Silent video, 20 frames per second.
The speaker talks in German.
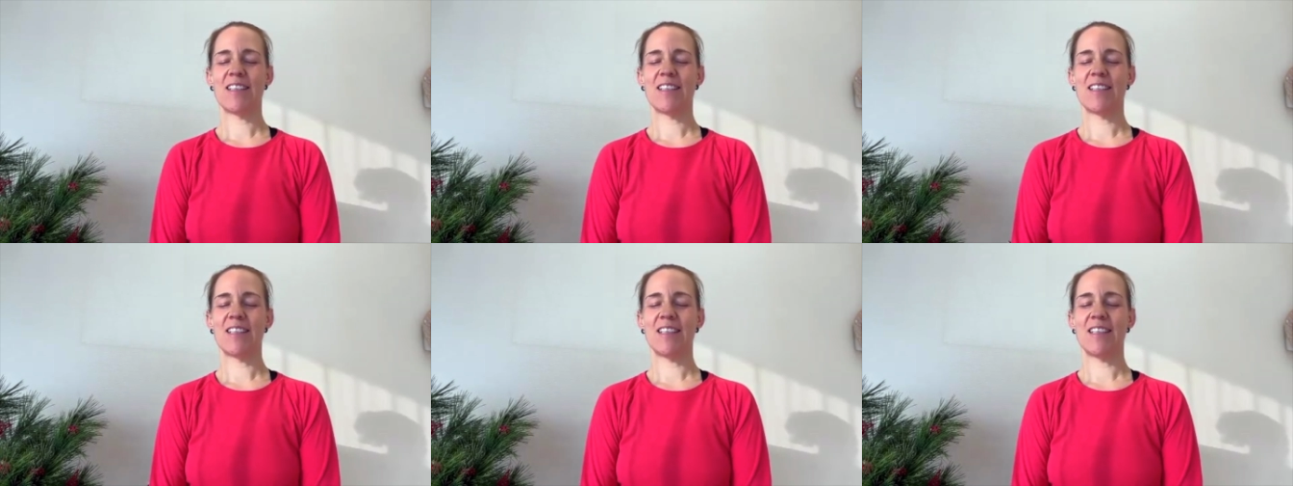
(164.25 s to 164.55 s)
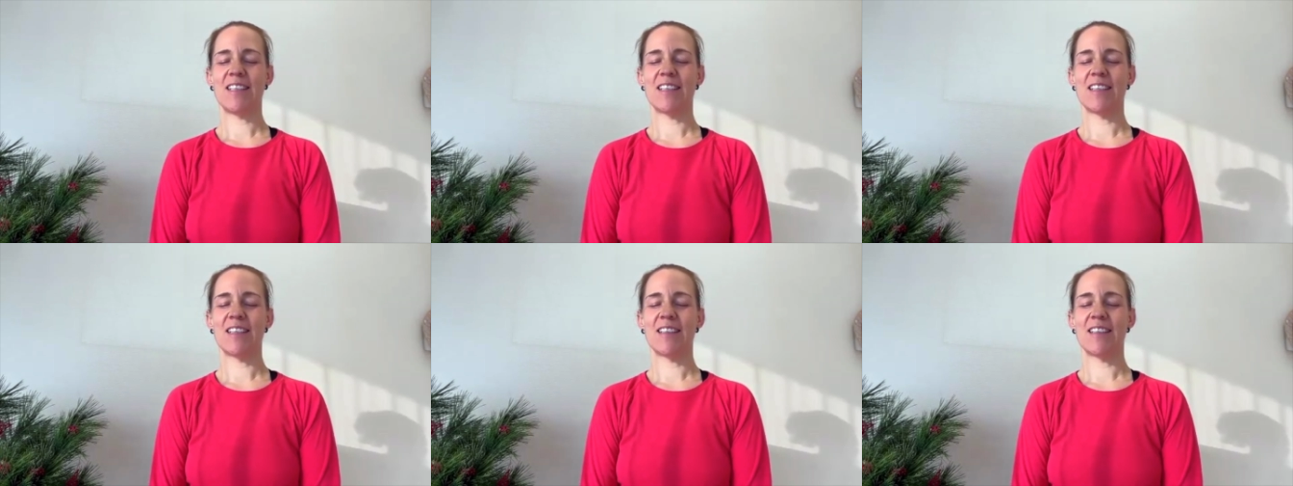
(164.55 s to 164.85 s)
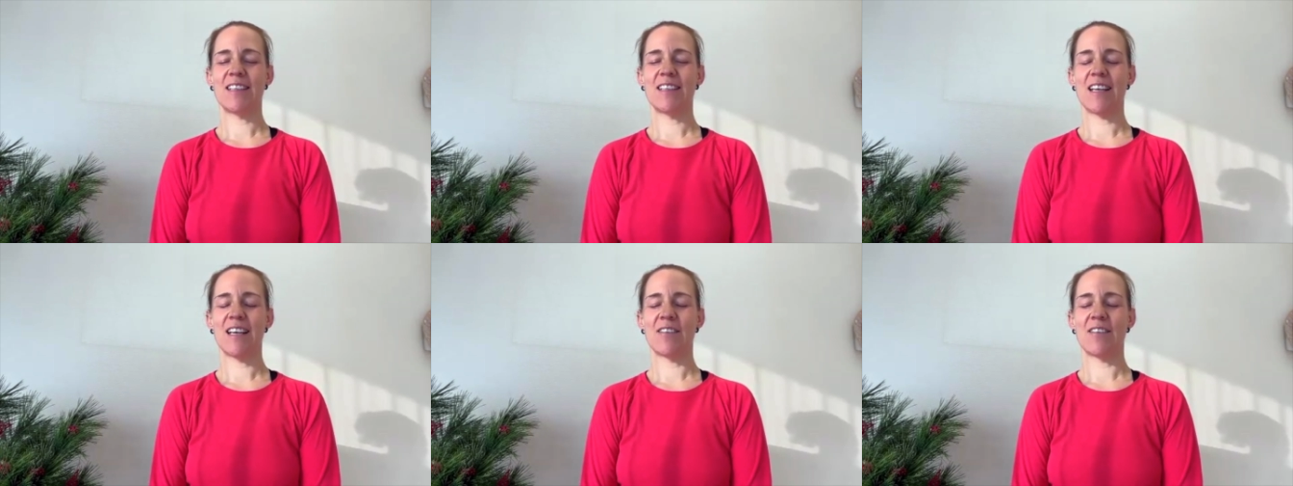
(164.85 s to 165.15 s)
die
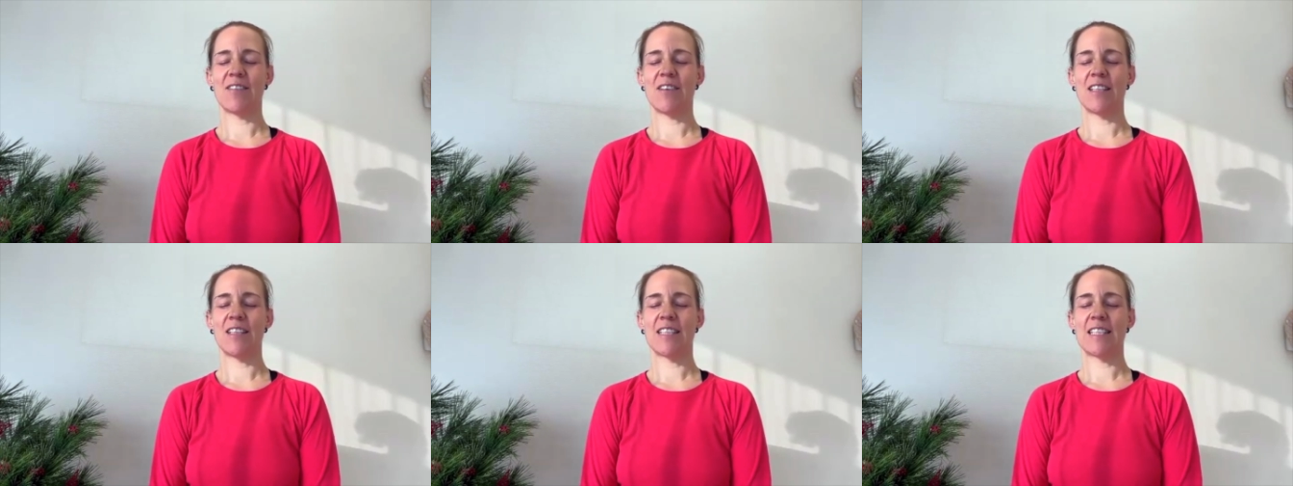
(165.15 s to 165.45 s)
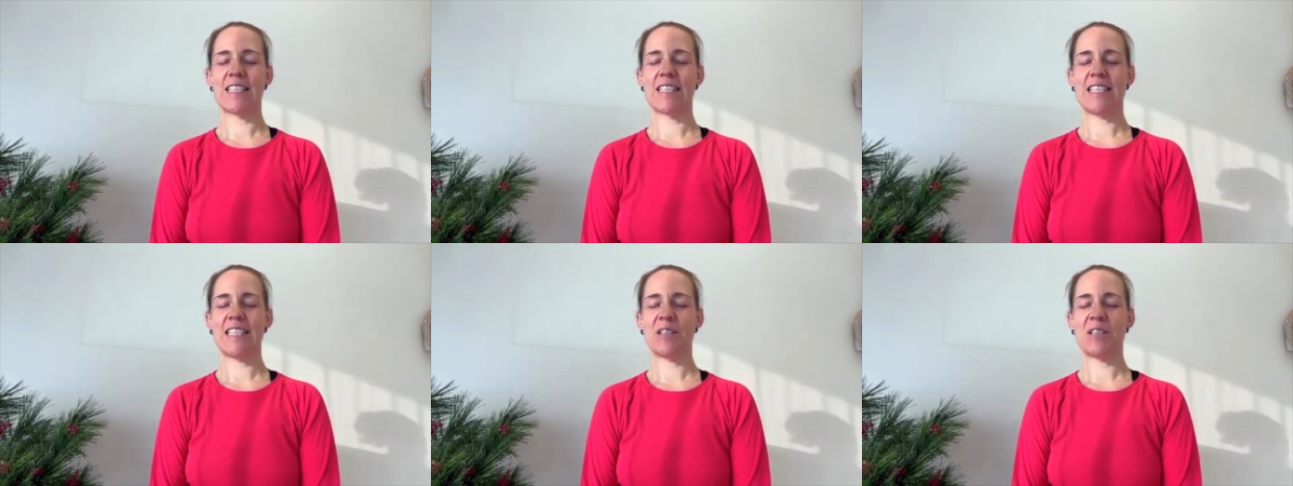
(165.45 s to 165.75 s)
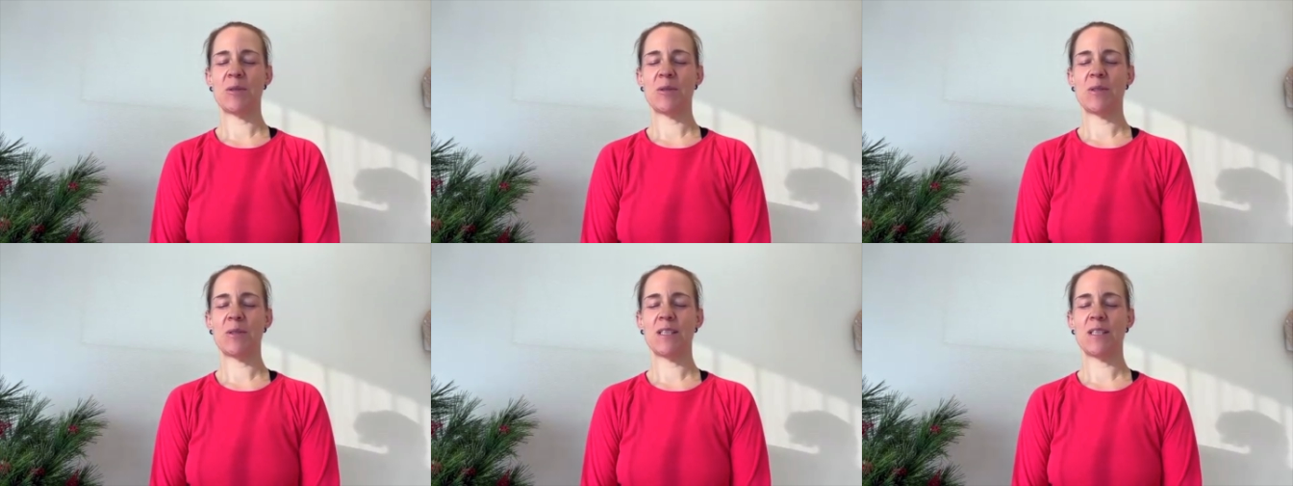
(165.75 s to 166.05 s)
die
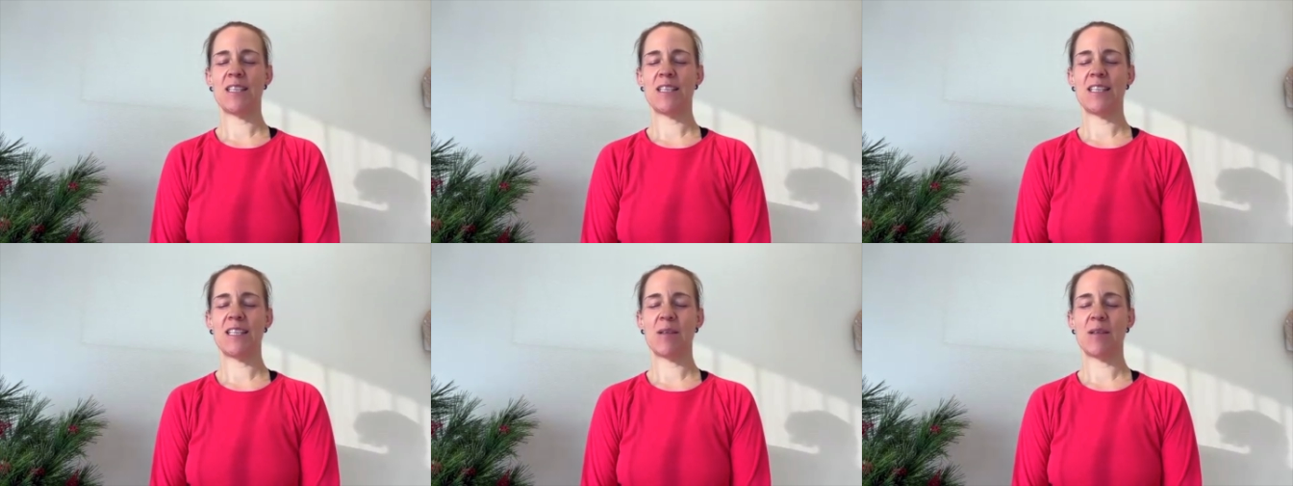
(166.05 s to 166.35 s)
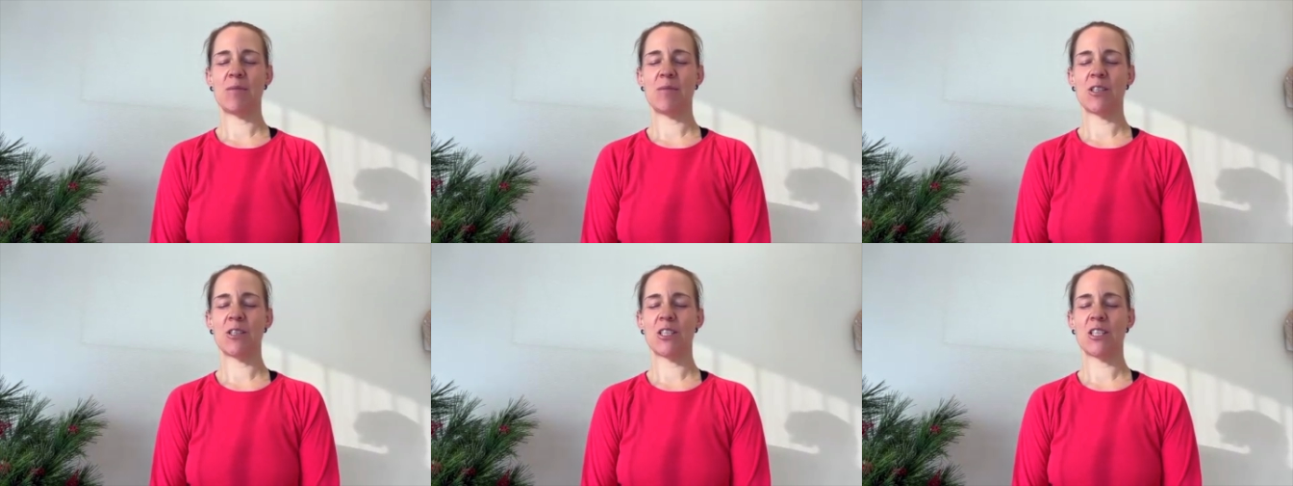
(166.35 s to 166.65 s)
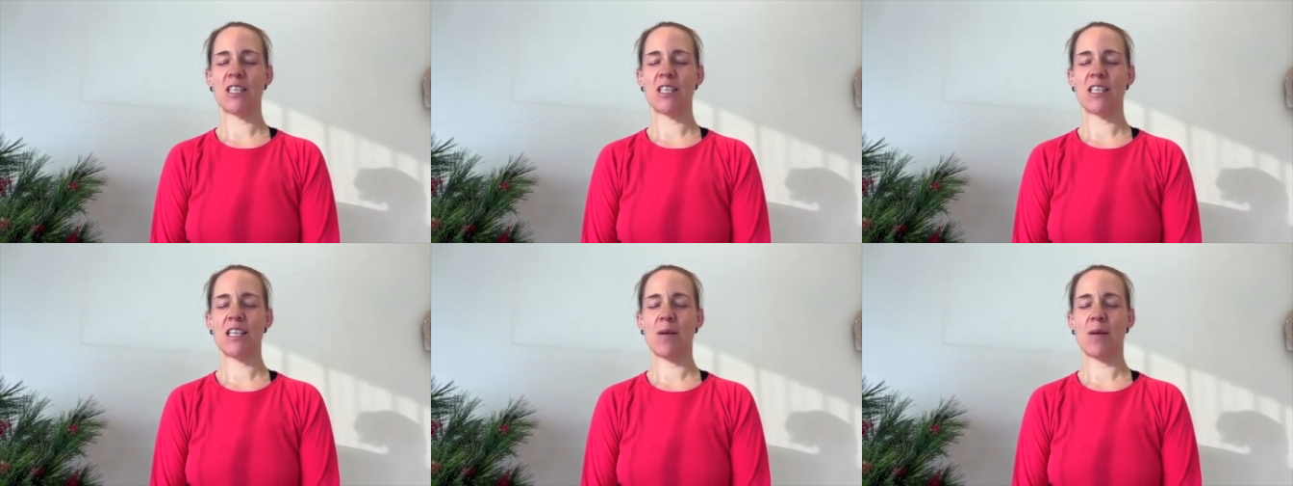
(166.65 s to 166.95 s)
Adventsdeko, die ich neben mir
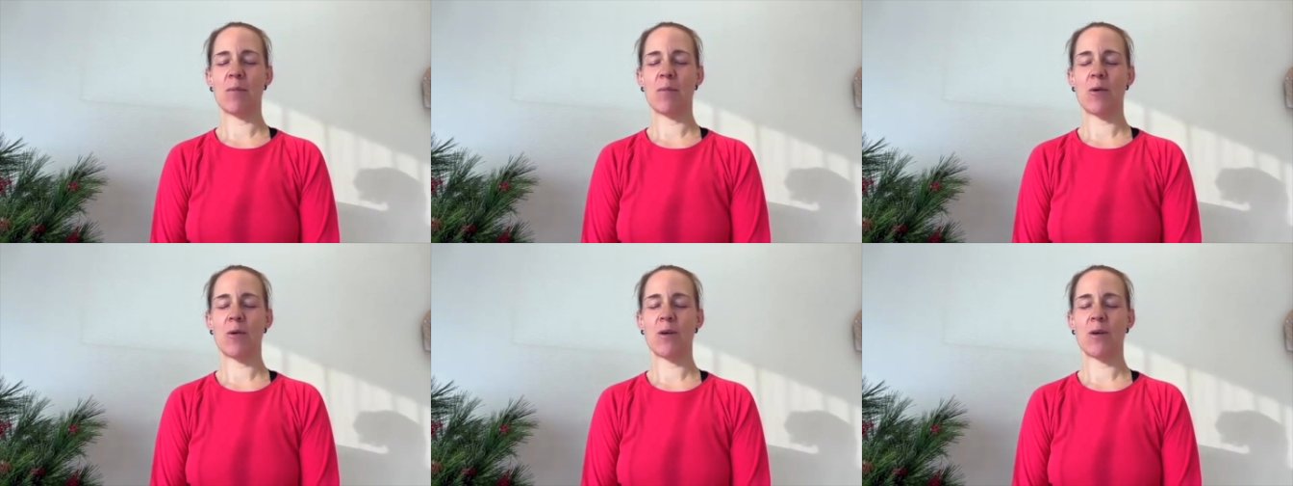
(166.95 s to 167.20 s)
stehen habe,